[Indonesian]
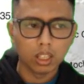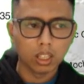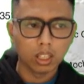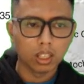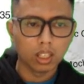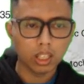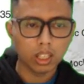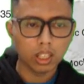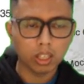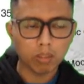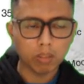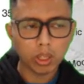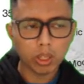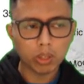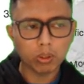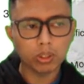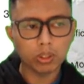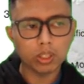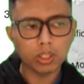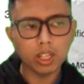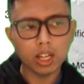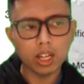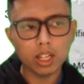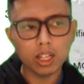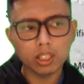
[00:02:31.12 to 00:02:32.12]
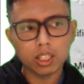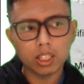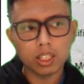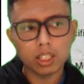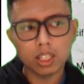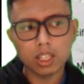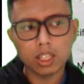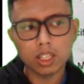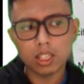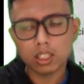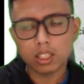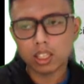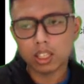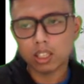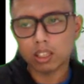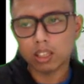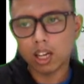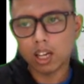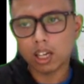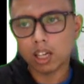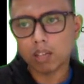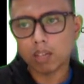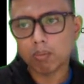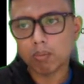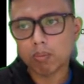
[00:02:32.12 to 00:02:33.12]
Yang berikutnya adalah
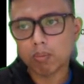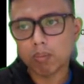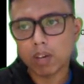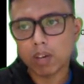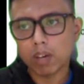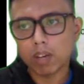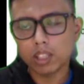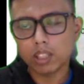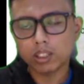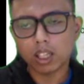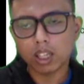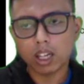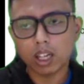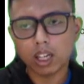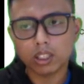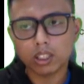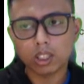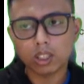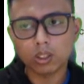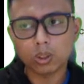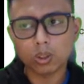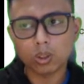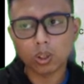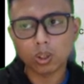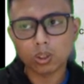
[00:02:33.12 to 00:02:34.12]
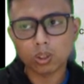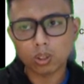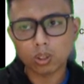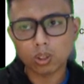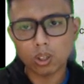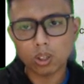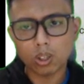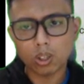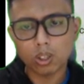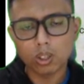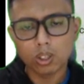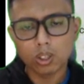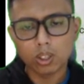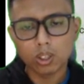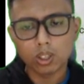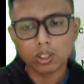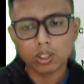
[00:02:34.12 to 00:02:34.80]
kita akan membahas salah satu contoh